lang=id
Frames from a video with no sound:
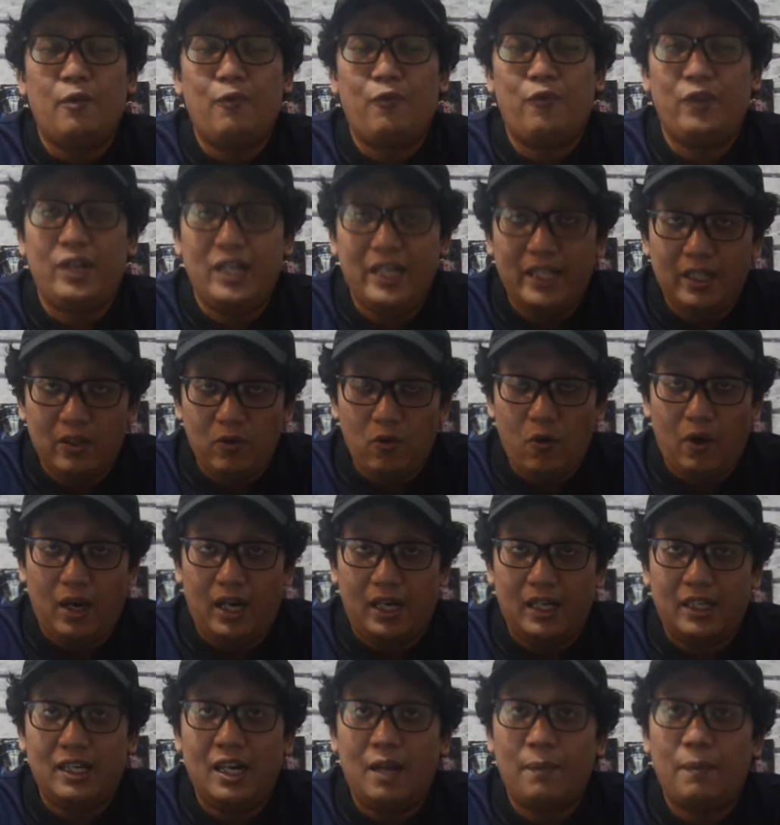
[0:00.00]
feeling
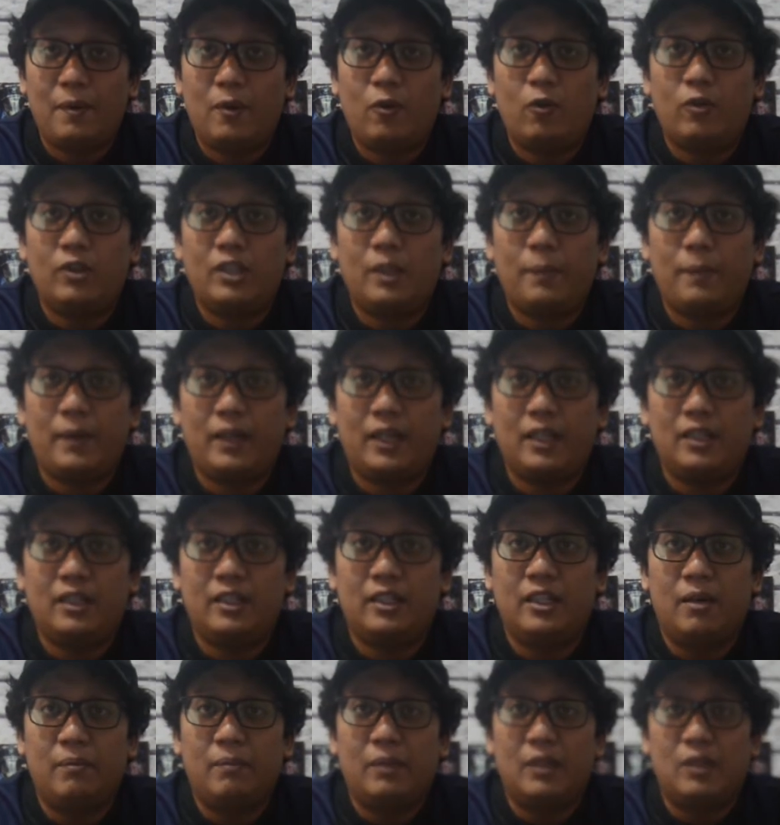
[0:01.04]
gua kenapa Conte pakai
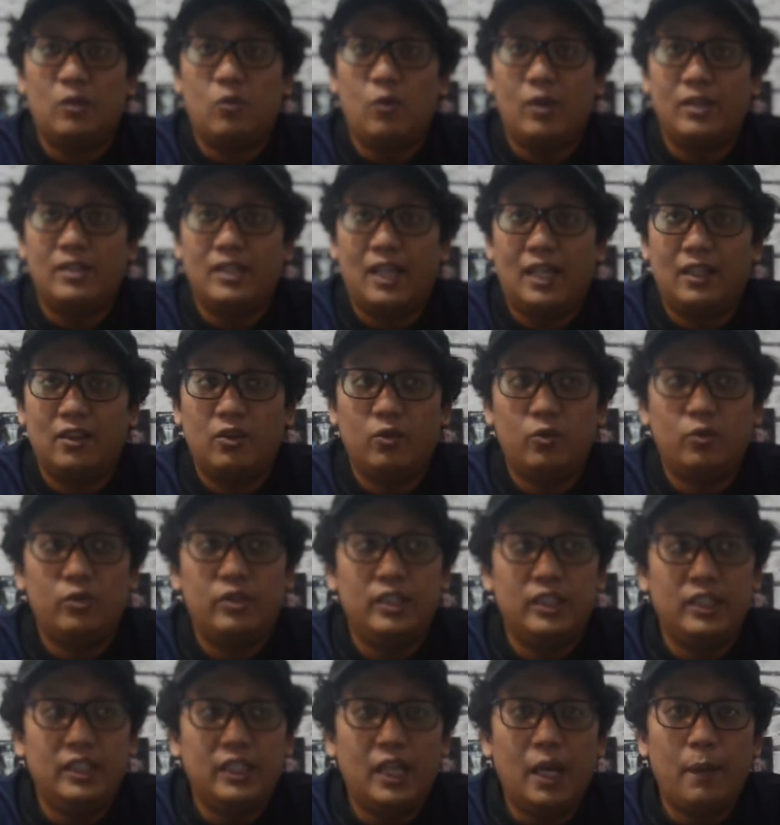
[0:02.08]

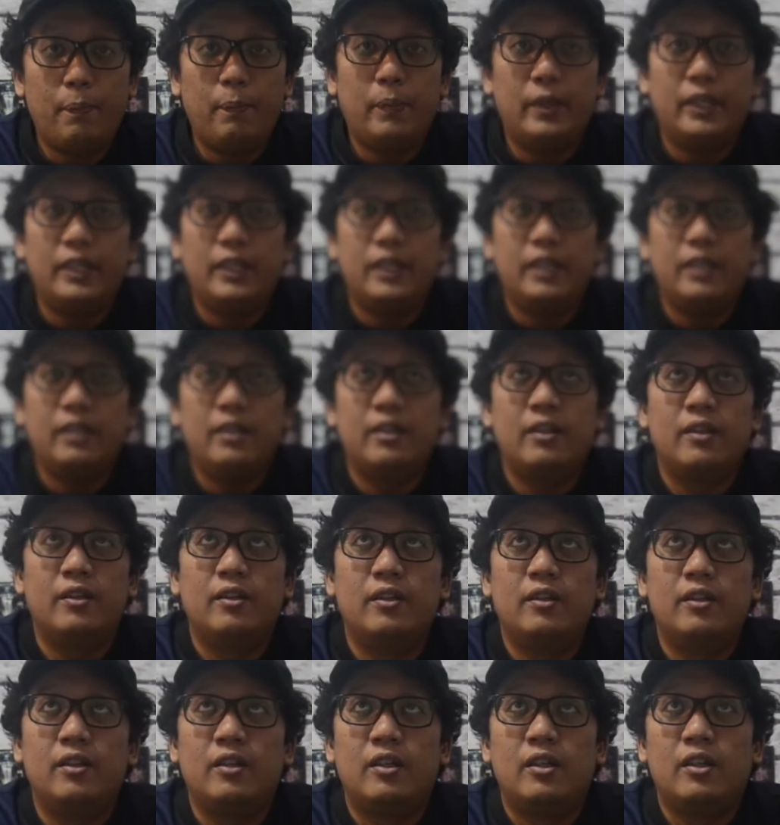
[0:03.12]
3421 dia pingin
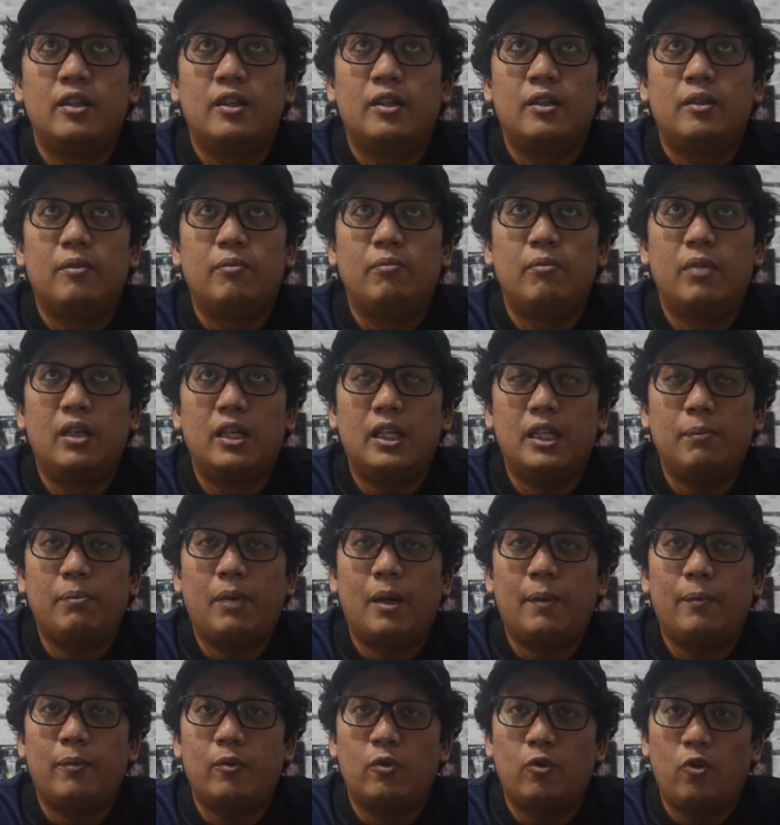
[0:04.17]
beli
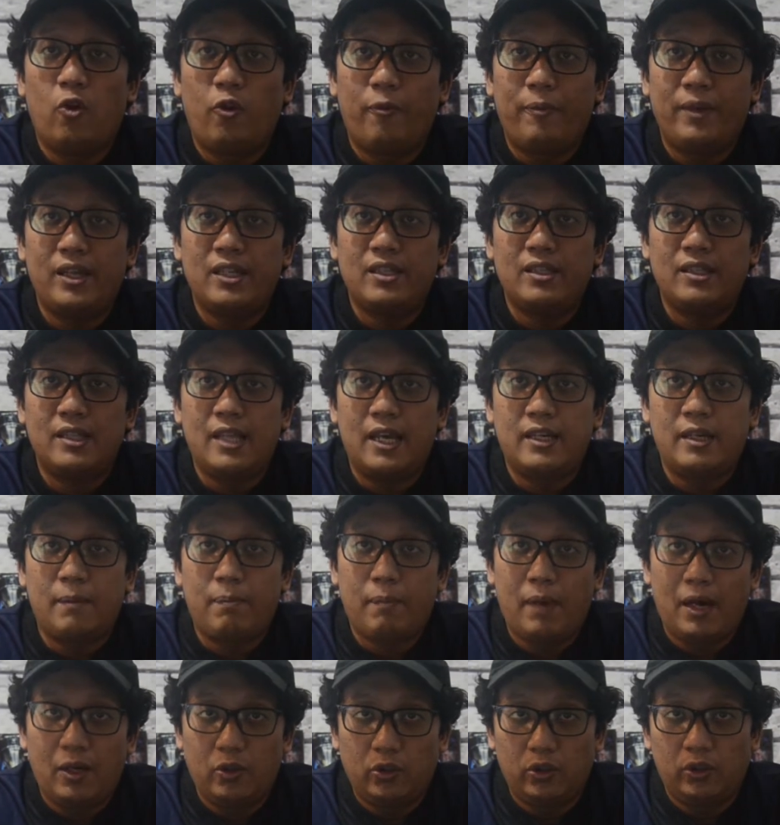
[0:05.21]
Papu Gomez dan
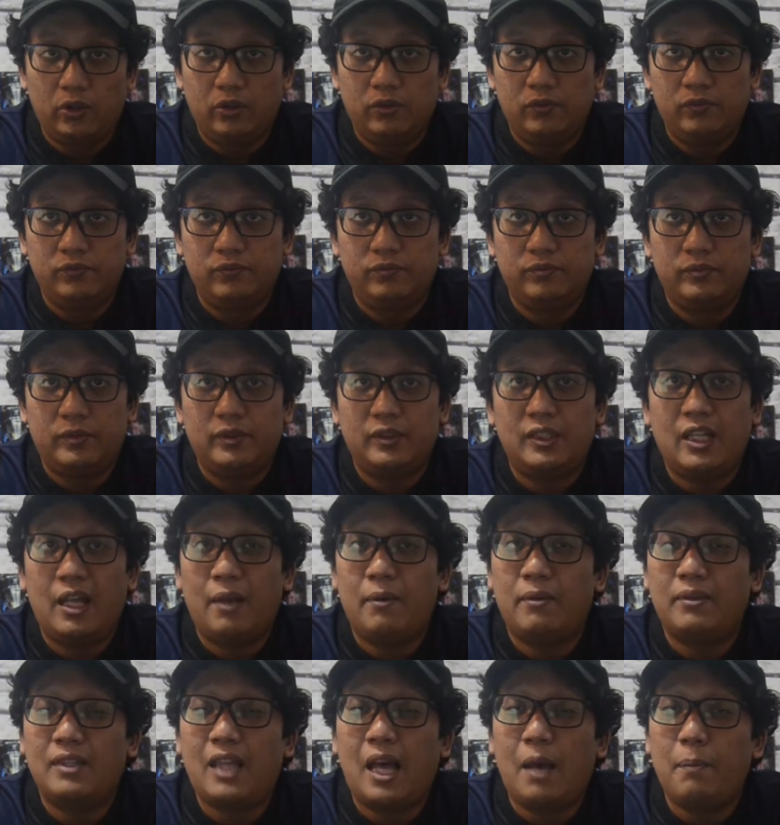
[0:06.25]
De Paul
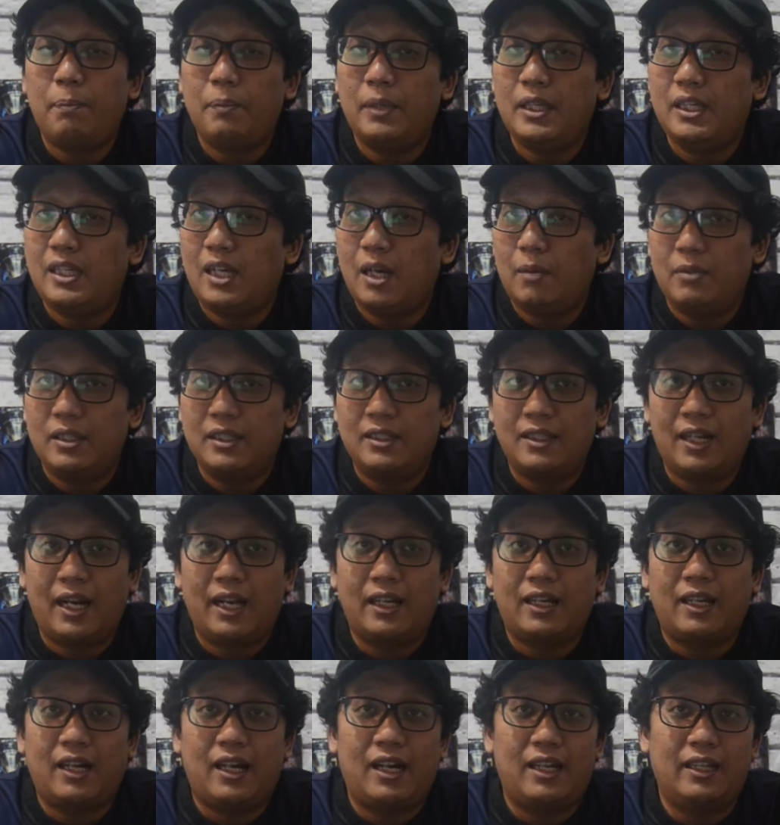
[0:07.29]
dan tapi nggak beli
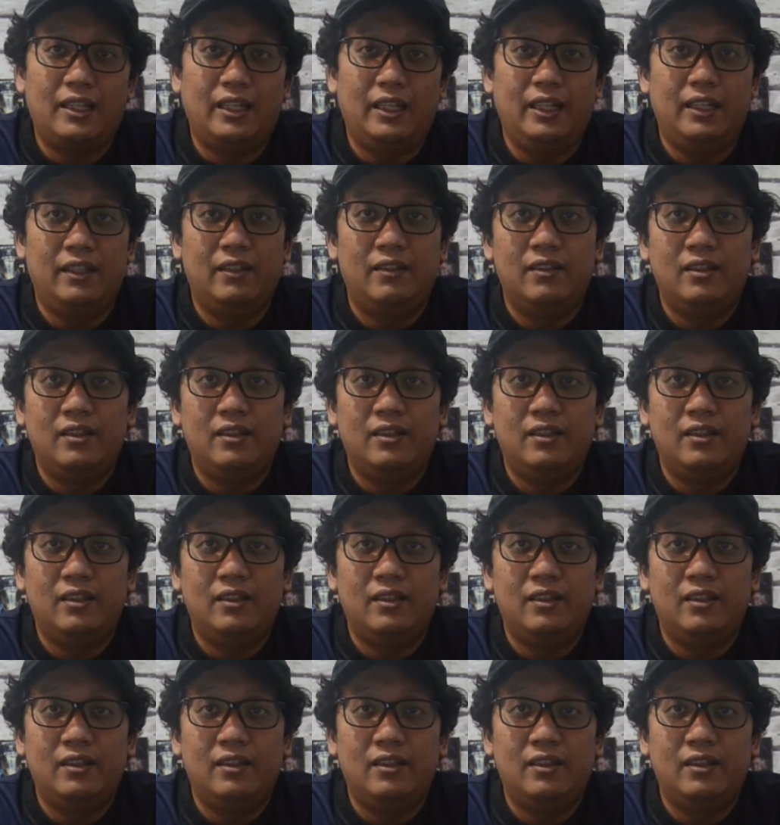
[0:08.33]
striker lagi